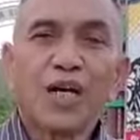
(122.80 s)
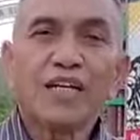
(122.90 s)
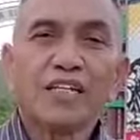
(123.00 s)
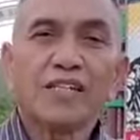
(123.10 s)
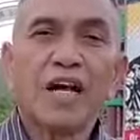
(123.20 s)

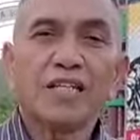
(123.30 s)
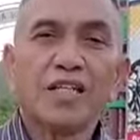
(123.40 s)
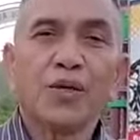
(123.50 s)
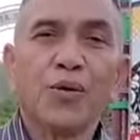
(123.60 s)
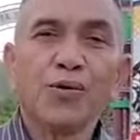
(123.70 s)
Andes
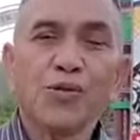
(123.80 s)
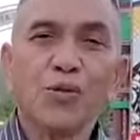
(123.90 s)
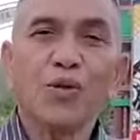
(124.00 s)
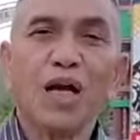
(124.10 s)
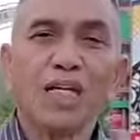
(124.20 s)
Haji
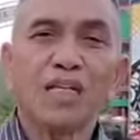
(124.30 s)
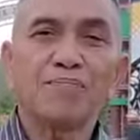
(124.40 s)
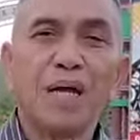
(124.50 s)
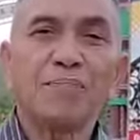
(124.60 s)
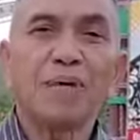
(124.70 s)
Husnul Akib
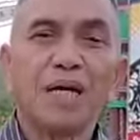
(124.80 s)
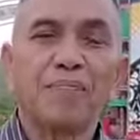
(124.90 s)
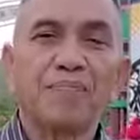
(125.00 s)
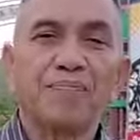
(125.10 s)
MM